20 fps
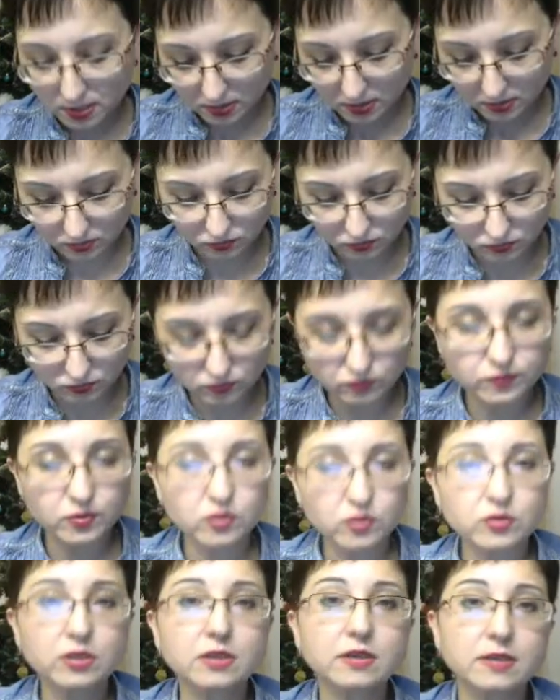ну, у
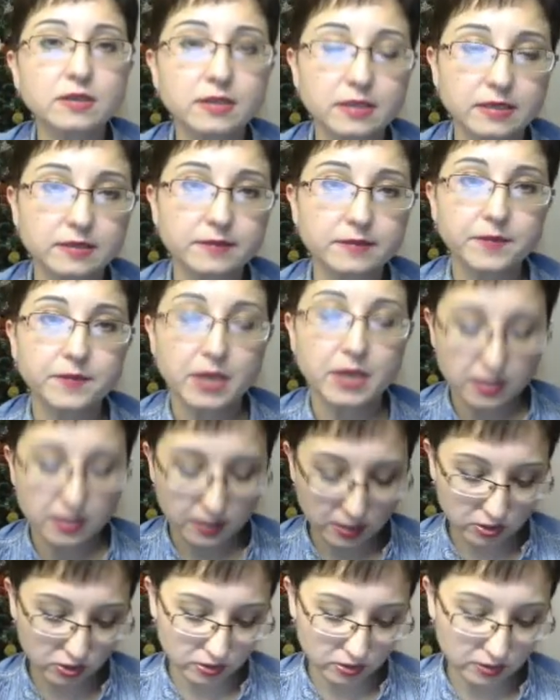многих нет.
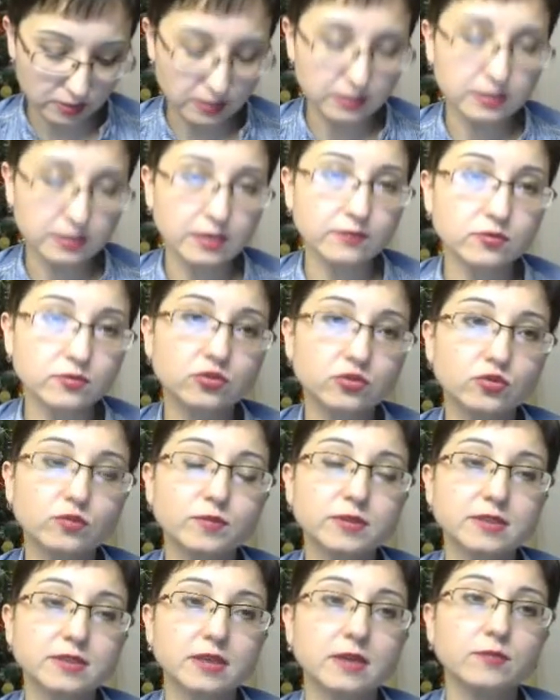Значит, для того,
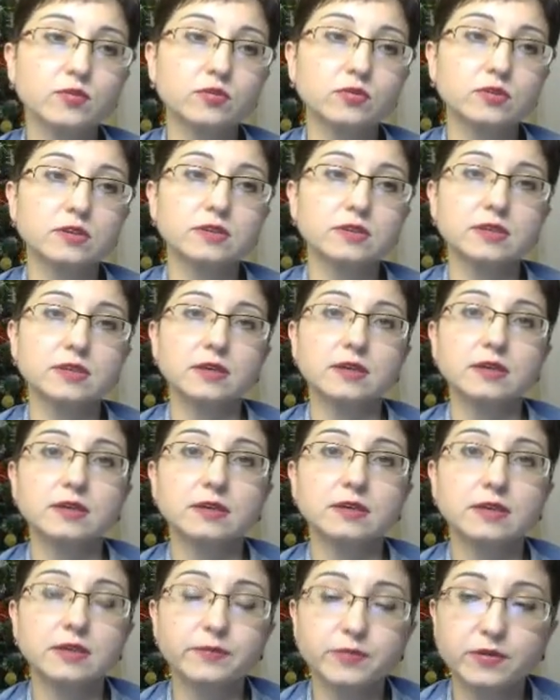чтобы заработать
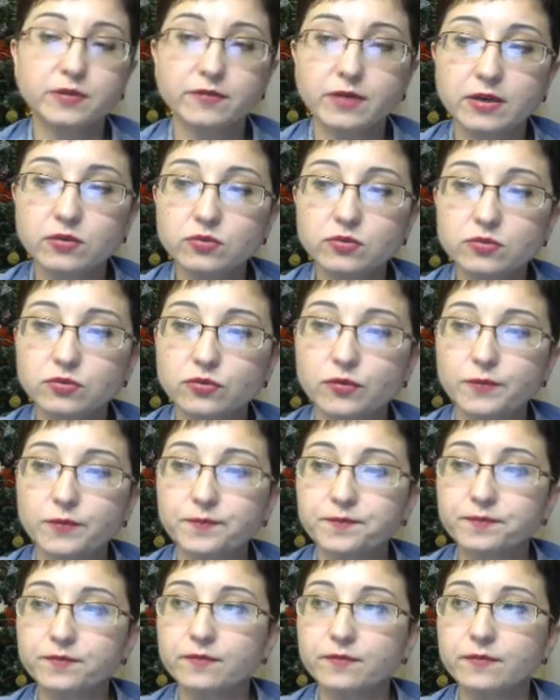а, криптовалюту,
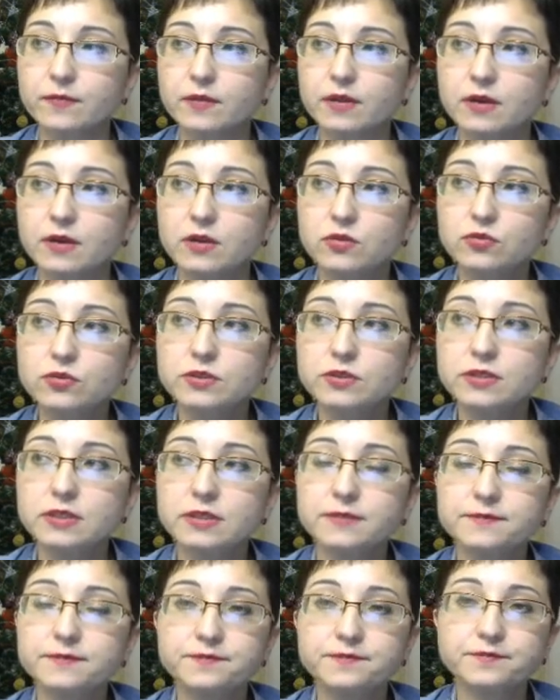
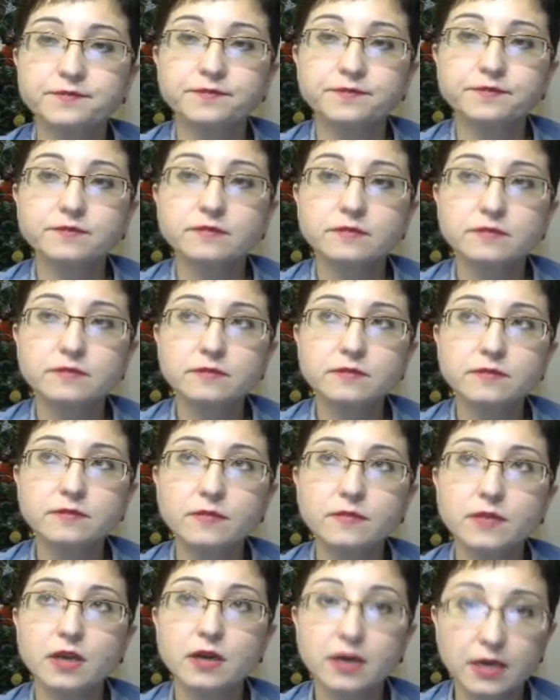люди
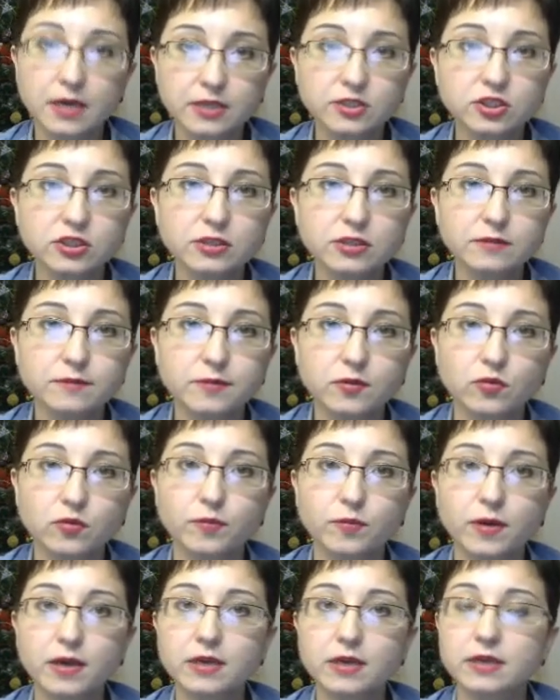Раньше
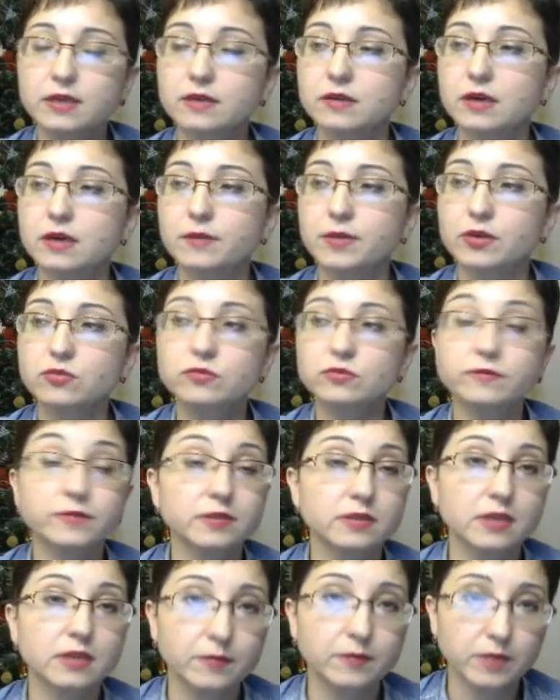покупали
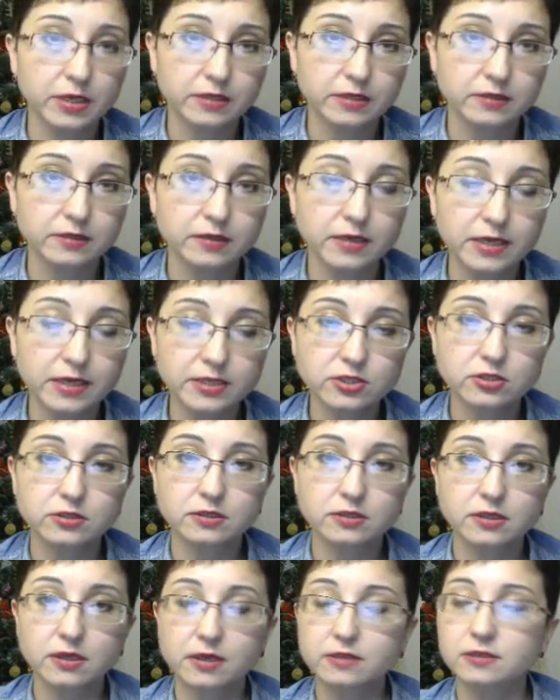оборудование для майнинга. Раньше
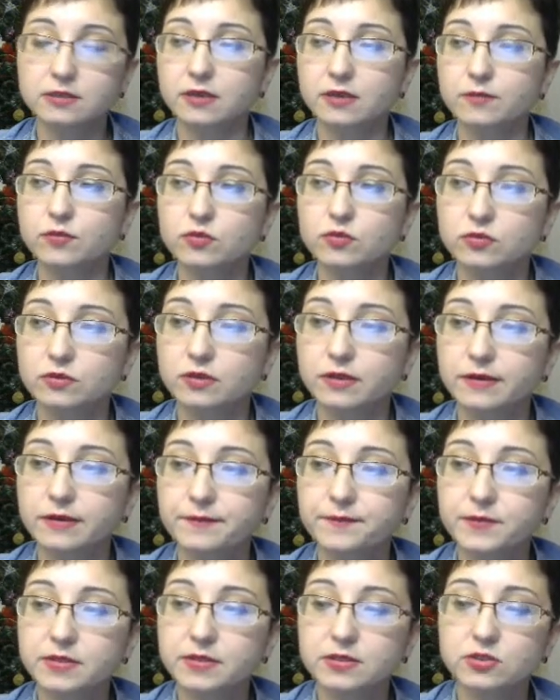это как-то
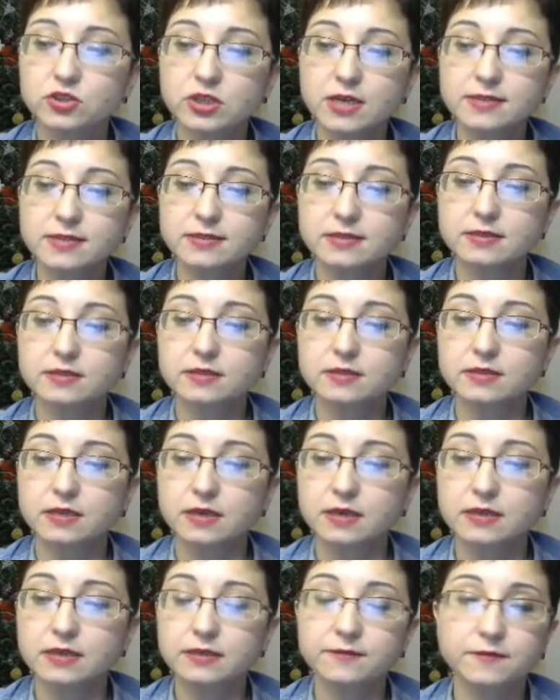работало. Сейчас
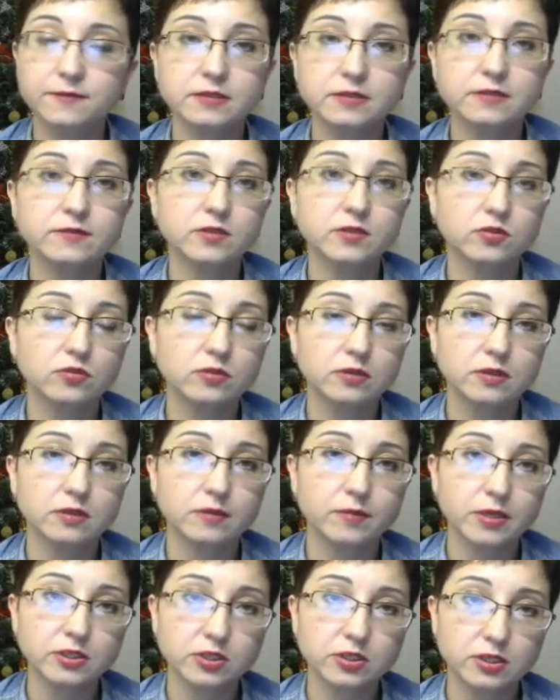это эффективно только
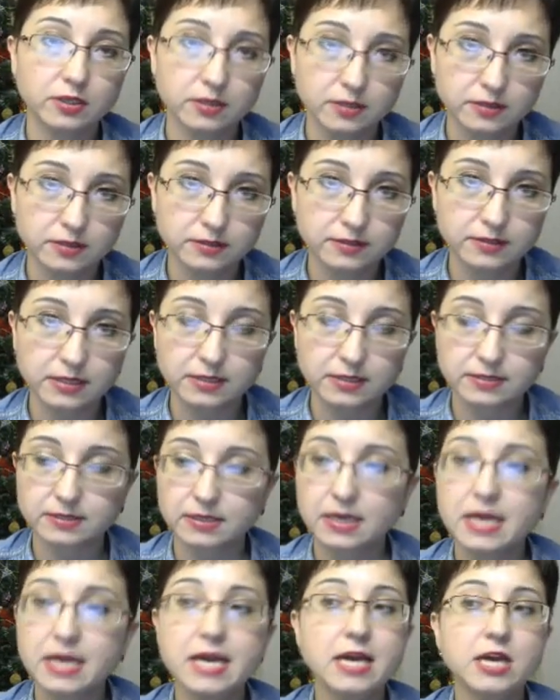для больших
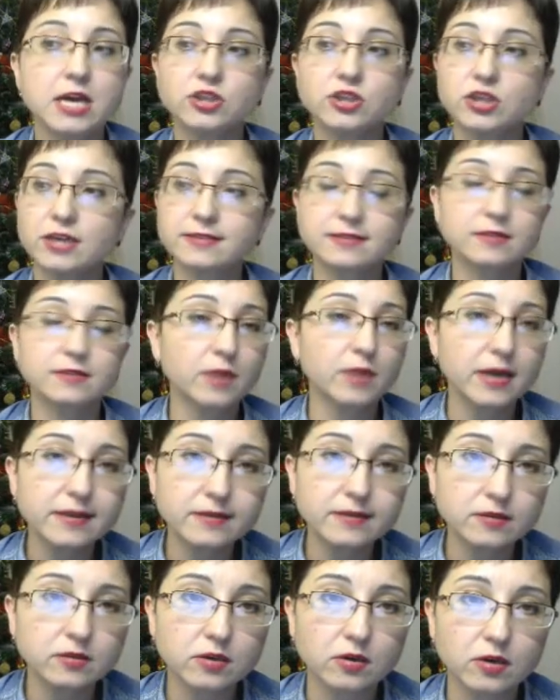организаций. Частный
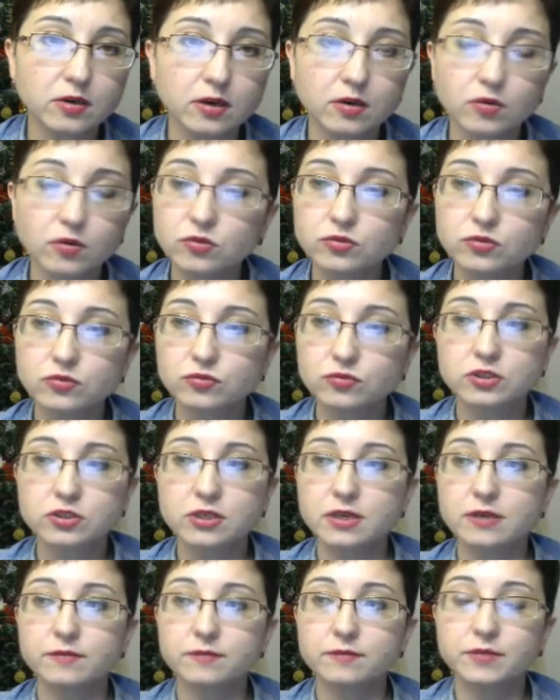майнинг, э, он
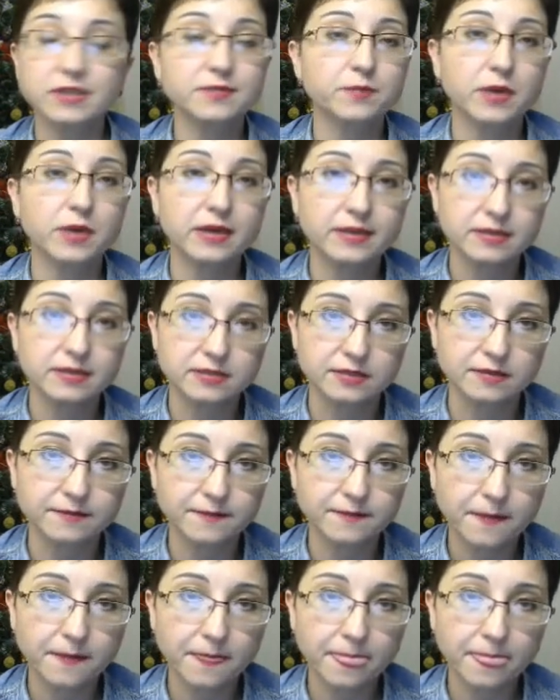уже бесполезен.